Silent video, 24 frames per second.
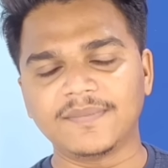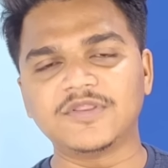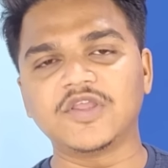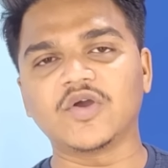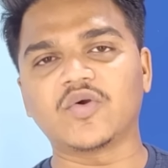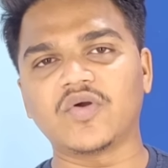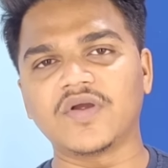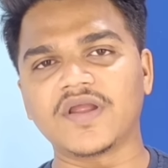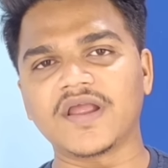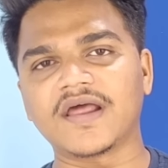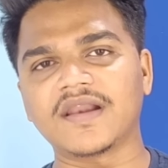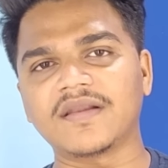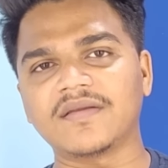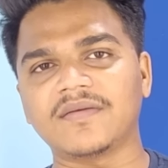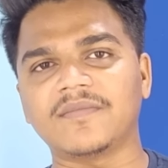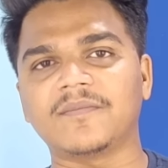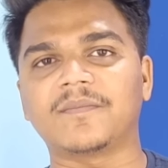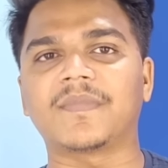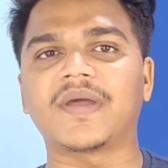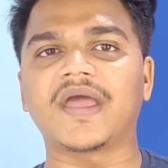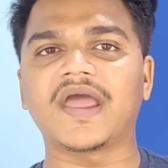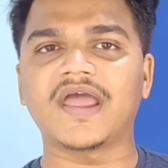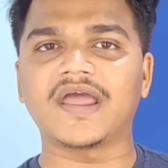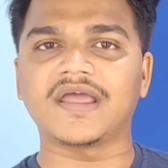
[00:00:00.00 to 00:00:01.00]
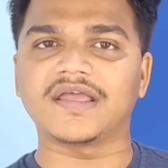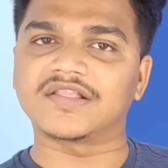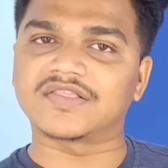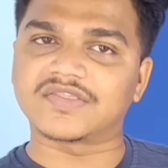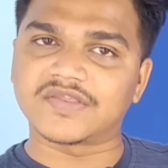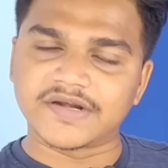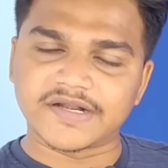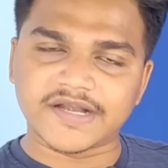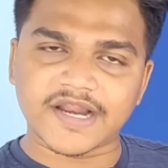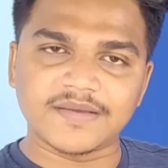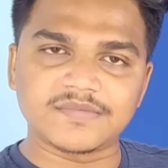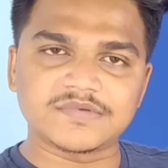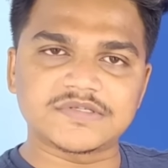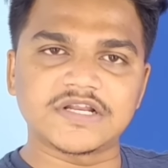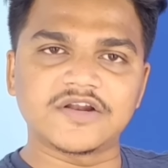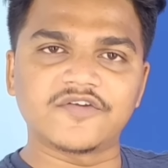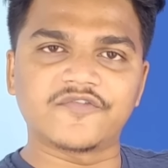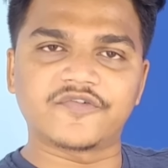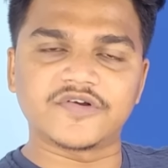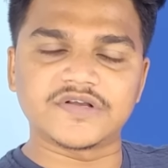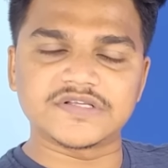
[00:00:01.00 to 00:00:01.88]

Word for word: अब देखो यार मैं इतने टाइम से ना